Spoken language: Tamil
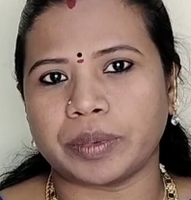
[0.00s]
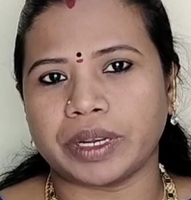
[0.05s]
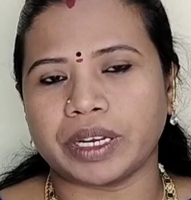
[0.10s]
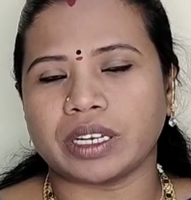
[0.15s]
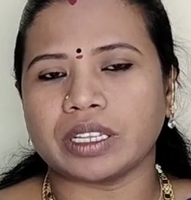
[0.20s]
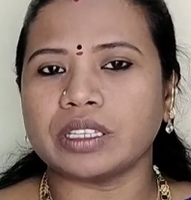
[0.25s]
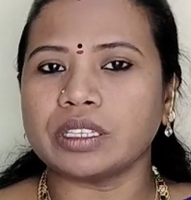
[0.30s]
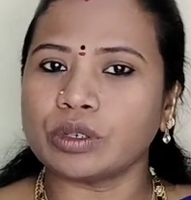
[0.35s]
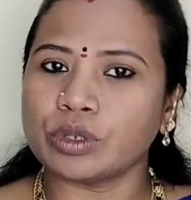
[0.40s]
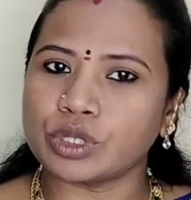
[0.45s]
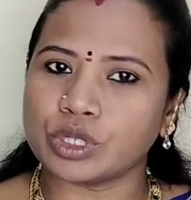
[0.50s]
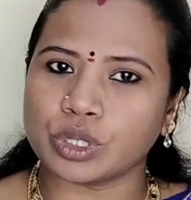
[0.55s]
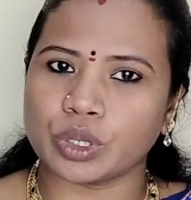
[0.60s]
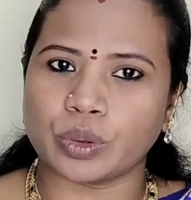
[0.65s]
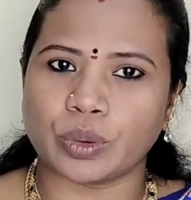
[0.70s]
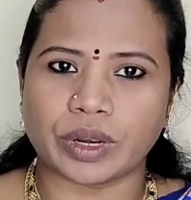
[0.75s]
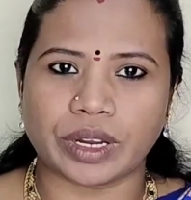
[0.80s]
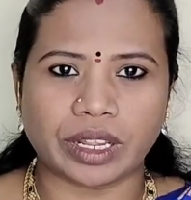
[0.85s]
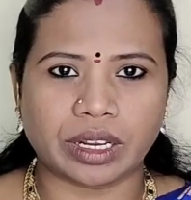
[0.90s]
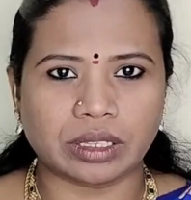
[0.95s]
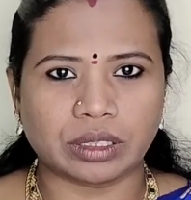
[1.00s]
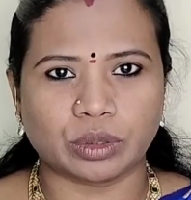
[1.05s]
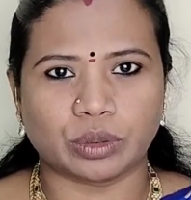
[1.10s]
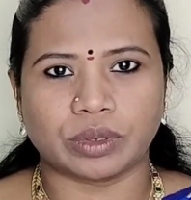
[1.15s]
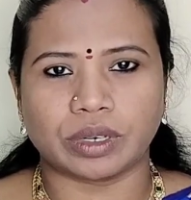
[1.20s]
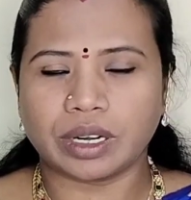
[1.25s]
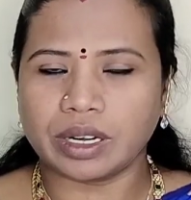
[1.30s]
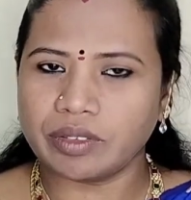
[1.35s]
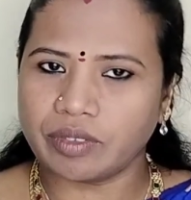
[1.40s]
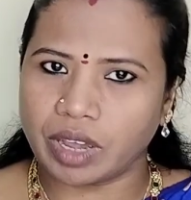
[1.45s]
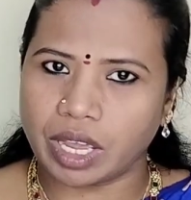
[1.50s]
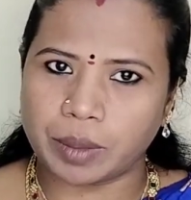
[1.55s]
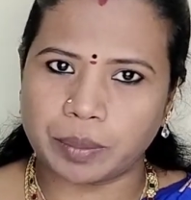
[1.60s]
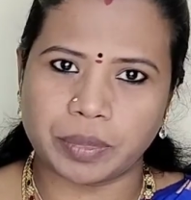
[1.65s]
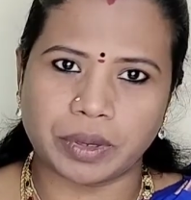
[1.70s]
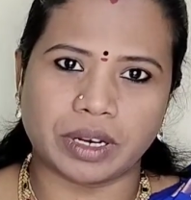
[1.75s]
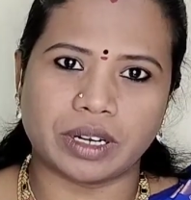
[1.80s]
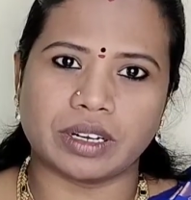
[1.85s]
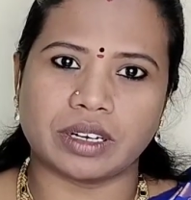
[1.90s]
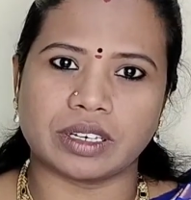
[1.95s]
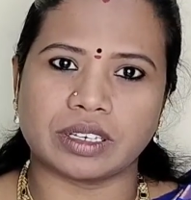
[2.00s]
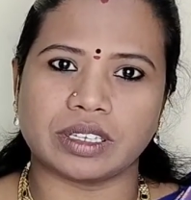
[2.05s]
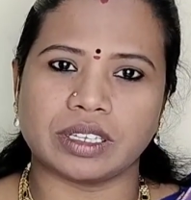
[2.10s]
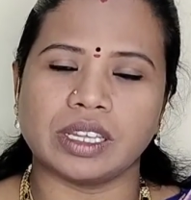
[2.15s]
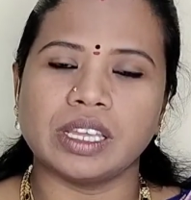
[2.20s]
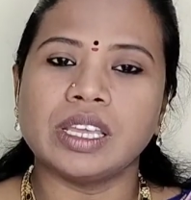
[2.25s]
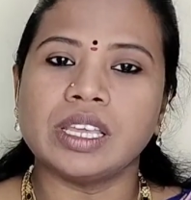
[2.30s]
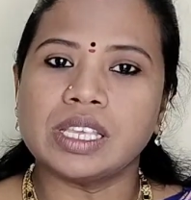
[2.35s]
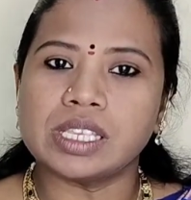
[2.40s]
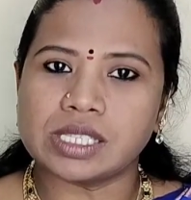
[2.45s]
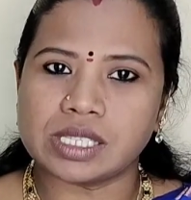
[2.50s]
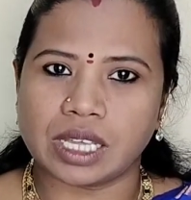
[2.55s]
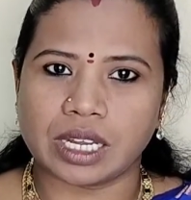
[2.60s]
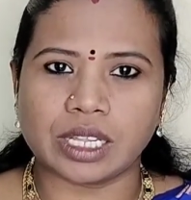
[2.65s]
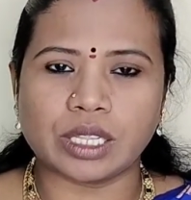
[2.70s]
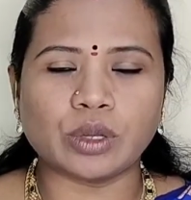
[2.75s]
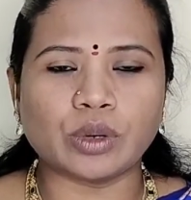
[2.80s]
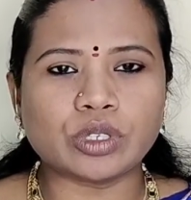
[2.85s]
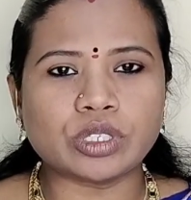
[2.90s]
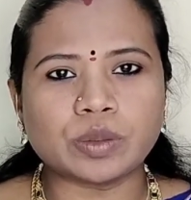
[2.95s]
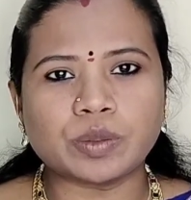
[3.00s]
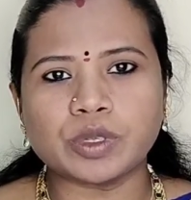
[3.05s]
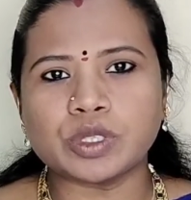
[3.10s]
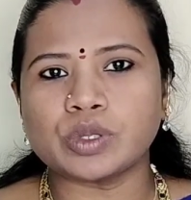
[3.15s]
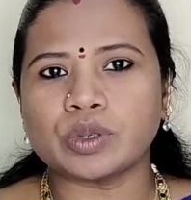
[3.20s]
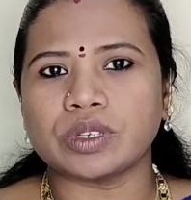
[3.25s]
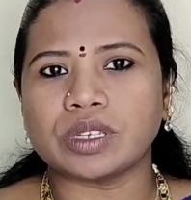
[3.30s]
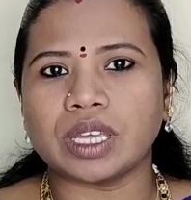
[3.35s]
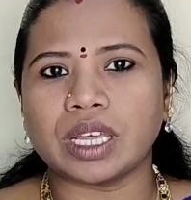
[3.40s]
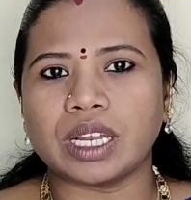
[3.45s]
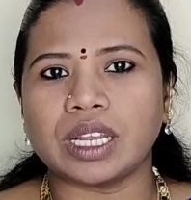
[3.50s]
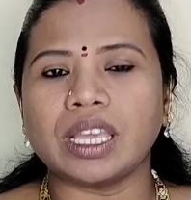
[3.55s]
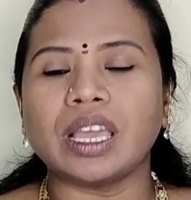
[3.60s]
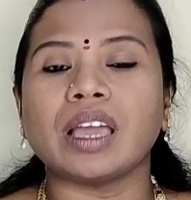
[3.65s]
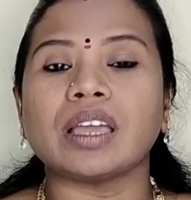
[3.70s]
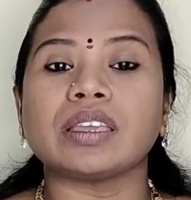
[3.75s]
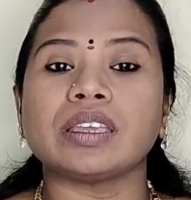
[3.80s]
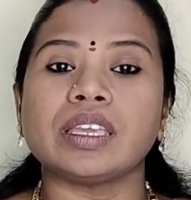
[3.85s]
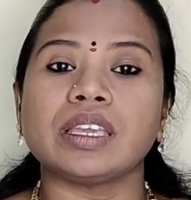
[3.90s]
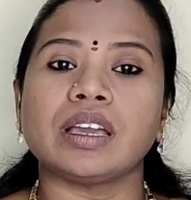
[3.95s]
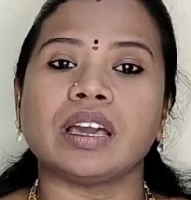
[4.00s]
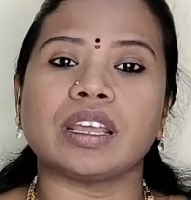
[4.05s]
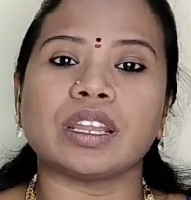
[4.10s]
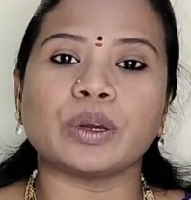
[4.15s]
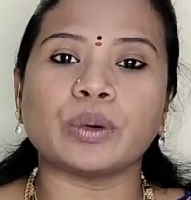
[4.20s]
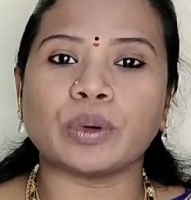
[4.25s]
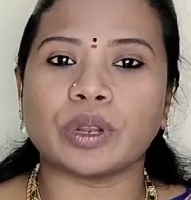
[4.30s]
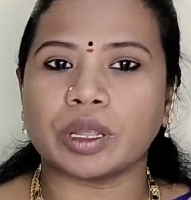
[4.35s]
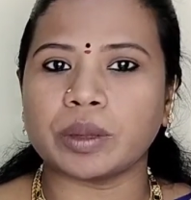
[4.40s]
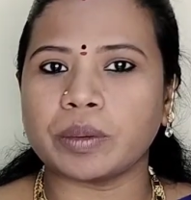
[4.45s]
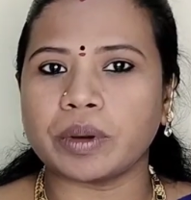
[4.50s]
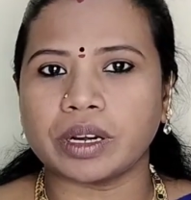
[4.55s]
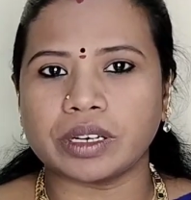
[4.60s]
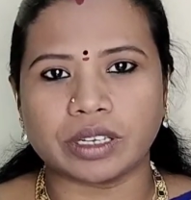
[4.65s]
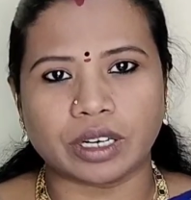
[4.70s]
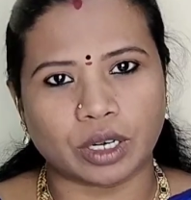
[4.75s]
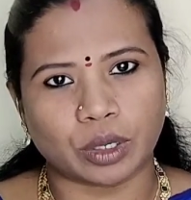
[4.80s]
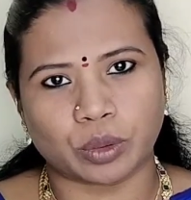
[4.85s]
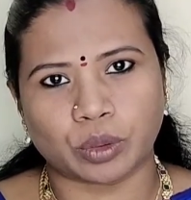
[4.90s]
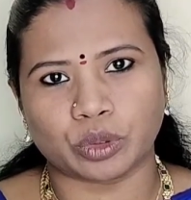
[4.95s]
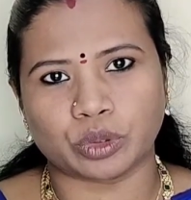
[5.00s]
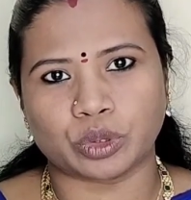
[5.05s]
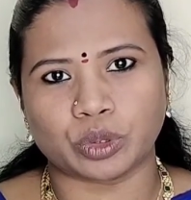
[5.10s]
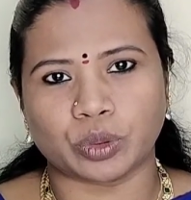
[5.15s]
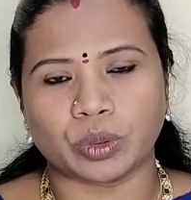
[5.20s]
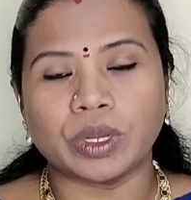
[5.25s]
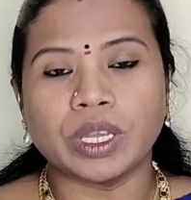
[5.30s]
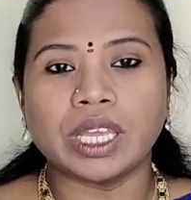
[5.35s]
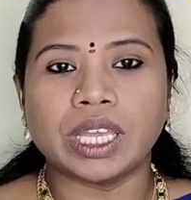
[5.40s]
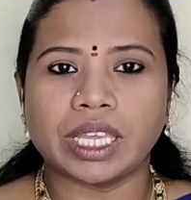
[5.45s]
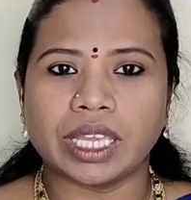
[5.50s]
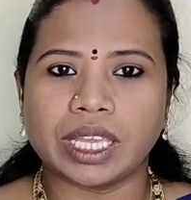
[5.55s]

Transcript: அப்படின்றது கொஞ்சம் குறையிறதுக்கு உண்டான வாய்ப்புகள் இருக்குது சனிதோஷம்னு சொன்னாலே அங்கீகார குறைபாடுகள் கொடுத்துரும்